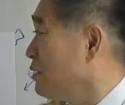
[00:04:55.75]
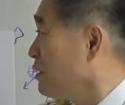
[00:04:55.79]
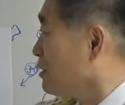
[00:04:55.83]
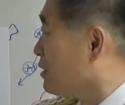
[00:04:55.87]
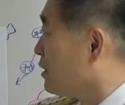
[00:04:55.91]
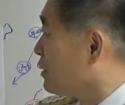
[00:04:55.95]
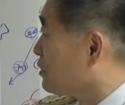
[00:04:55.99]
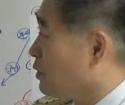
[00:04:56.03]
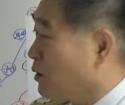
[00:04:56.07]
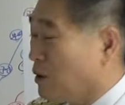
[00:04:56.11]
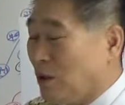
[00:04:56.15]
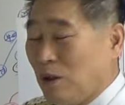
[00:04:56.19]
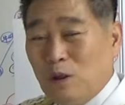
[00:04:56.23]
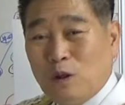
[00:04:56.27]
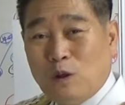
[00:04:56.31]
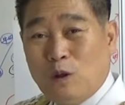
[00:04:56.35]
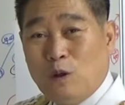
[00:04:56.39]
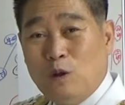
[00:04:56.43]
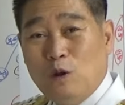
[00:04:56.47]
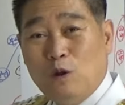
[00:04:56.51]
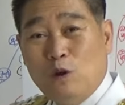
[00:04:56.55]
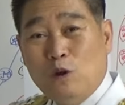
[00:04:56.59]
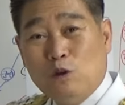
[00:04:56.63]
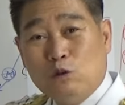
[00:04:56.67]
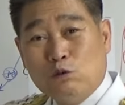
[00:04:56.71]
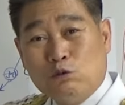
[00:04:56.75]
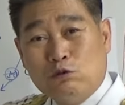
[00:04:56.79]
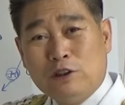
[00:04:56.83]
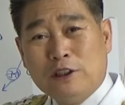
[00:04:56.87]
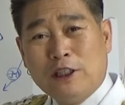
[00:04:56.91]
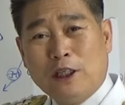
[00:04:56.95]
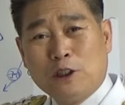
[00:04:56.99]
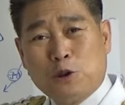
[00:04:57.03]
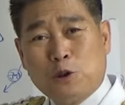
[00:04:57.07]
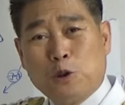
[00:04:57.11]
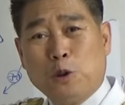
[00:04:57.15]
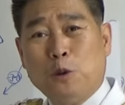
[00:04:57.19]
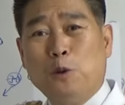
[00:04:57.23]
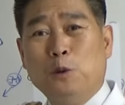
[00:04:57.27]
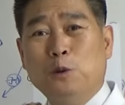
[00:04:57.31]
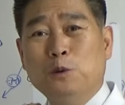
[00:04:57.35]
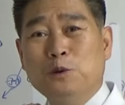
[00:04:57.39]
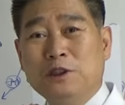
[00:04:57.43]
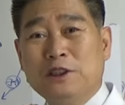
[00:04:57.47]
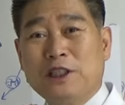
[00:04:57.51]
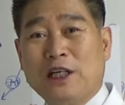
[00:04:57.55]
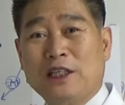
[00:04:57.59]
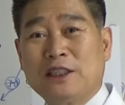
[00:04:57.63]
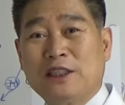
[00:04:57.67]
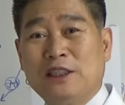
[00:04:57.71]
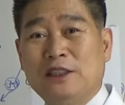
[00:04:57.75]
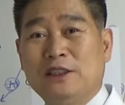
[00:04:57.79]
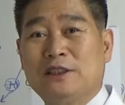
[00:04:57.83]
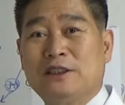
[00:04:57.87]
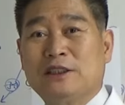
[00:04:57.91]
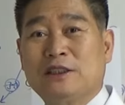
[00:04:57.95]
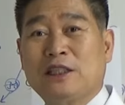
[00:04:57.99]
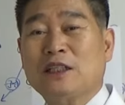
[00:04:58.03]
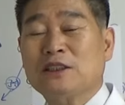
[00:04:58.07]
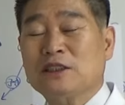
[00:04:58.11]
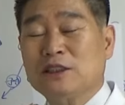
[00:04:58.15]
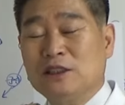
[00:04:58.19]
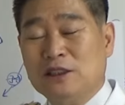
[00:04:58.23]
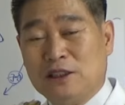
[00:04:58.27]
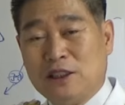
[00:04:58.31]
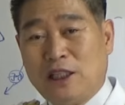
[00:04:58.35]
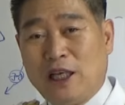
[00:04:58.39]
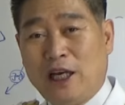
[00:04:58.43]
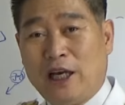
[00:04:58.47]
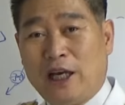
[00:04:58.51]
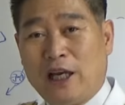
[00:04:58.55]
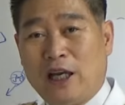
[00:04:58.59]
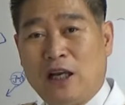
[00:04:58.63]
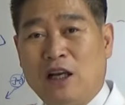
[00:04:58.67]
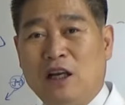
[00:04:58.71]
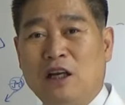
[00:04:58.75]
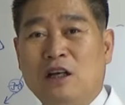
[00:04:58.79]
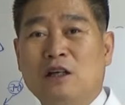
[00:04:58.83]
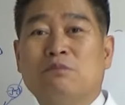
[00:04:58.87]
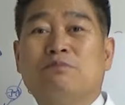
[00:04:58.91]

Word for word: 그래서 우리가 좋은 자리를 찾을 때